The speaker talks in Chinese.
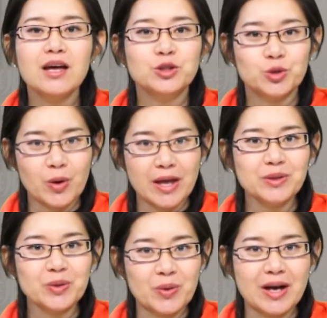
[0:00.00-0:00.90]
团
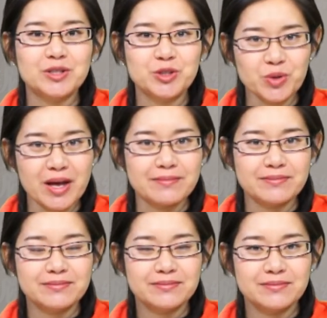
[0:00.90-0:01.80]
团转，
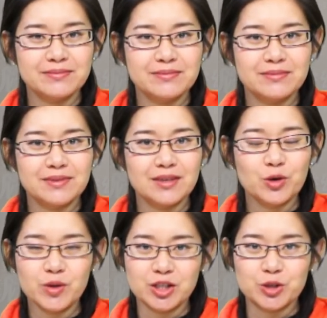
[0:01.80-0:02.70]

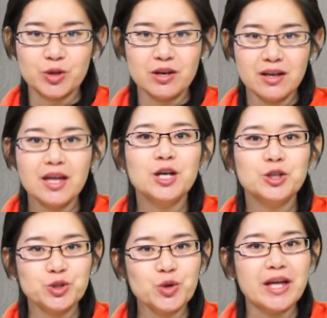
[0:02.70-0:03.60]
或者说
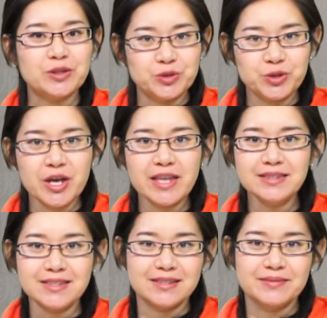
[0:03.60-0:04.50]
转圈
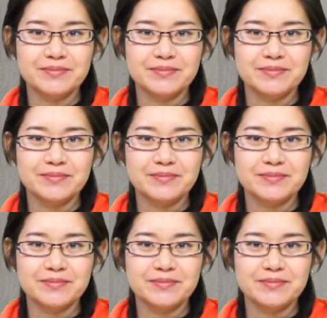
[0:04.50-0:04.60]
子。